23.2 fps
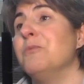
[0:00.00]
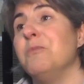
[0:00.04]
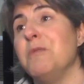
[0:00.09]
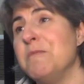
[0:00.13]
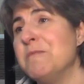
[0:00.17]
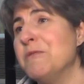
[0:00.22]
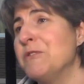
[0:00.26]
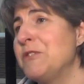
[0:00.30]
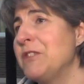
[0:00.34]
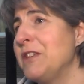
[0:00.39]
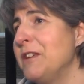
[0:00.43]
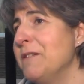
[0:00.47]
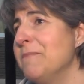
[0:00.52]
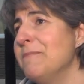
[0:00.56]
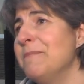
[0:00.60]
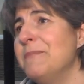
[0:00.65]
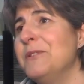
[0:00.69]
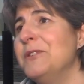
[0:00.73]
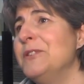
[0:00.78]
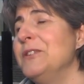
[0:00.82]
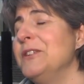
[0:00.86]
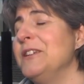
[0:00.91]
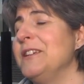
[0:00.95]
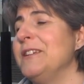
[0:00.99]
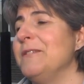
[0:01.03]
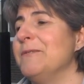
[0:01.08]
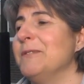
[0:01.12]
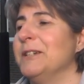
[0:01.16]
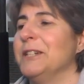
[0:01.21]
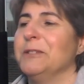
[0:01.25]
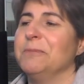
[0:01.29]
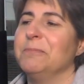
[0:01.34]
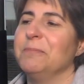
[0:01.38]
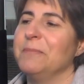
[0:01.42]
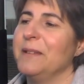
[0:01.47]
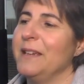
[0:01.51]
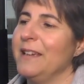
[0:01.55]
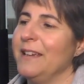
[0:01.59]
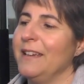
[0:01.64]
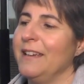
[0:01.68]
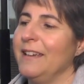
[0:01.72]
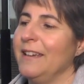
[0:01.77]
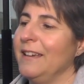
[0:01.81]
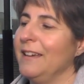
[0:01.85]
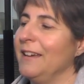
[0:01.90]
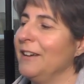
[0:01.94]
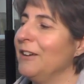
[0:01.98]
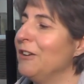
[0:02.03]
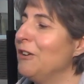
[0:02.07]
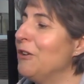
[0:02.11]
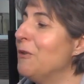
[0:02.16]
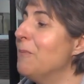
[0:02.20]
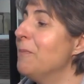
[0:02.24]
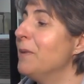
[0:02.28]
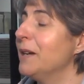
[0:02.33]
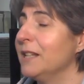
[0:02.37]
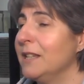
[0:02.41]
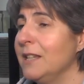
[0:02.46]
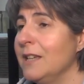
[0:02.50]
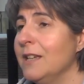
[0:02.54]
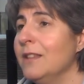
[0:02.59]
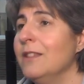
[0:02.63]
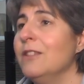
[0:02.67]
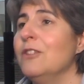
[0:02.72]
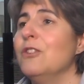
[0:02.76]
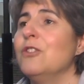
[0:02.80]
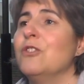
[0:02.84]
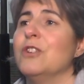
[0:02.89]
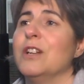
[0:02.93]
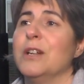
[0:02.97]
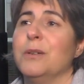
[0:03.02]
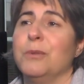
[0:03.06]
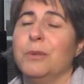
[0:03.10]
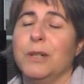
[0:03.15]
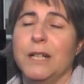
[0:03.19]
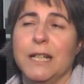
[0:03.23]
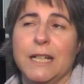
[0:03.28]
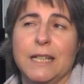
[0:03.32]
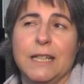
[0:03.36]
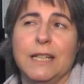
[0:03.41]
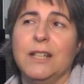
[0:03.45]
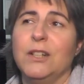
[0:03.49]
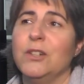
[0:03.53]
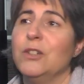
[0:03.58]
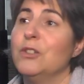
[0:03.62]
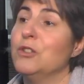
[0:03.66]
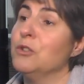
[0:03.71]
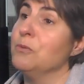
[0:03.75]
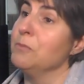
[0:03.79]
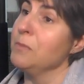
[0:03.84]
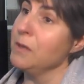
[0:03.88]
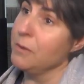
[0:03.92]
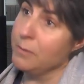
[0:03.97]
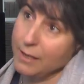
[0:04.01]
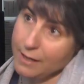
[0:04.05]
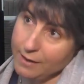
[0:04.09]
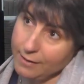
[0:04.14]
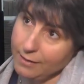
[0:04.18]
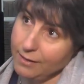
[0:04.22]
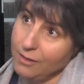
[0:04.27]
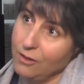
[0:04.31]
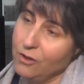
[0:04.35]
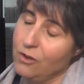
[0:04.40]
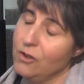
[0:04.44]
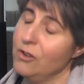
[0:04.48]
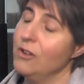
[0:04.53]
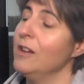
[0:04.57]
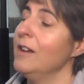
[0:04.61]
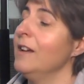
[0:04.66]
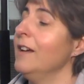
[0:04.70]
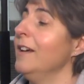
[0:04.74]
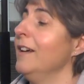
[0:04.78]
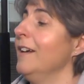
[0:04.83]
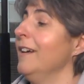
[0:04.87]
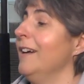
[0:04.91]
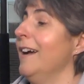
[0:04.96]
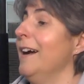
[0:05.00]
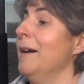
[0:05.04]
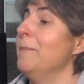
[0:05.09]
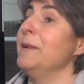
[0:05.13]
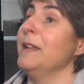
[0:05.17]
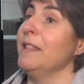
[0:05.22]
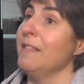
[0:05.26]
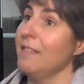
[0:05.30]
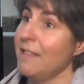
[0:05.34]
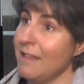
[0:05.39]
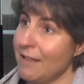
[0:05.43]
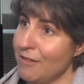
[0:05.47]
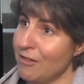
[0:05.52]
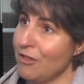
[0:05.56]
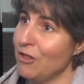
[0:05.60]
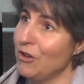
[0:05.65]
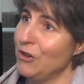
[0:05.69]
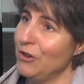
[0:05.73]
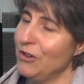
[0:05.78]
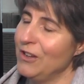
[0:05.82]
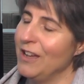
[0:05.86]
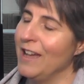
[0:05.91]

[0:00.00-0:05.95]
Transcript: un mismo tiempo y bueno, compartiendo, colaborando, conviviendo aprendiendo,